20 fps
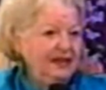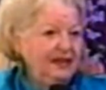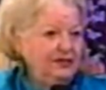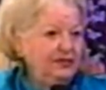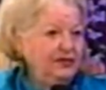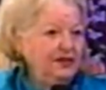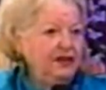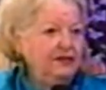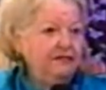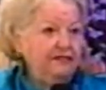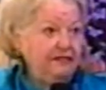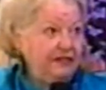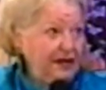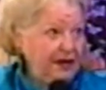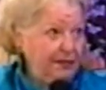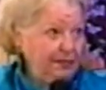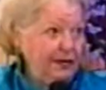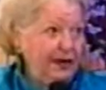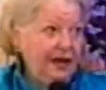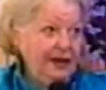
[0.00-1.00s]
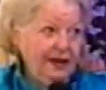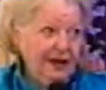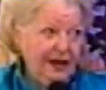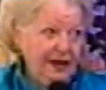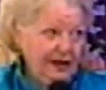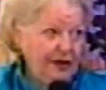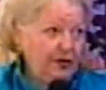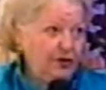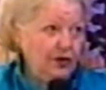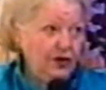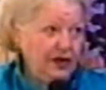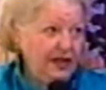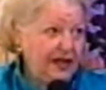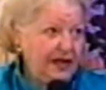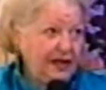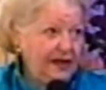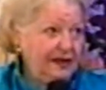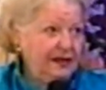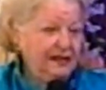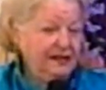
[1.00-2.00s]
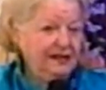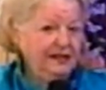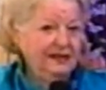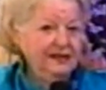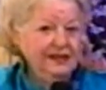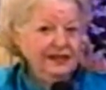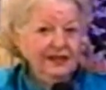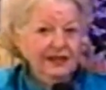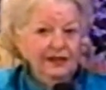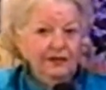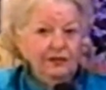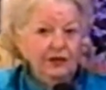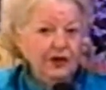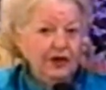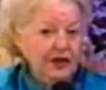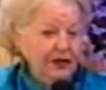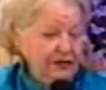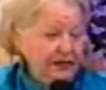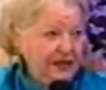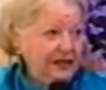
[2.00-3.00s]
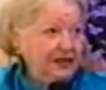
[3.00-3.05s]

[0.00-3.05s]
es una enferma alcohólica, porque